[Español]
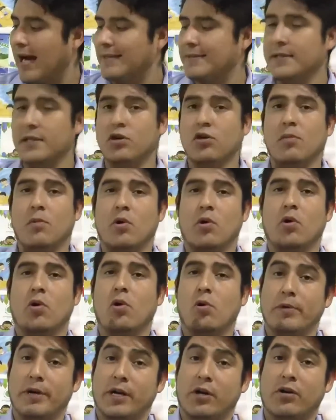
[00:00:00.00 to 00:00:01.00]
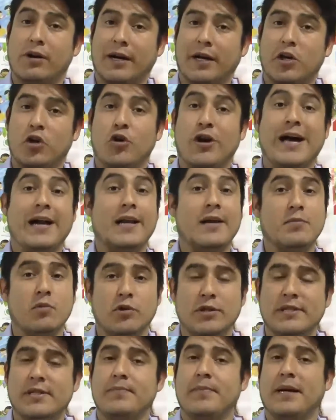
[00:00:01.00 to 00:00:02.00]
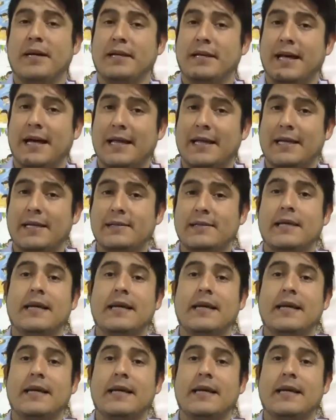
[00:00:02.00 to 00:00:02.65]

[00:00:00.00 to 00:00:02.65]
así como los gobiernos regionales, municipalidades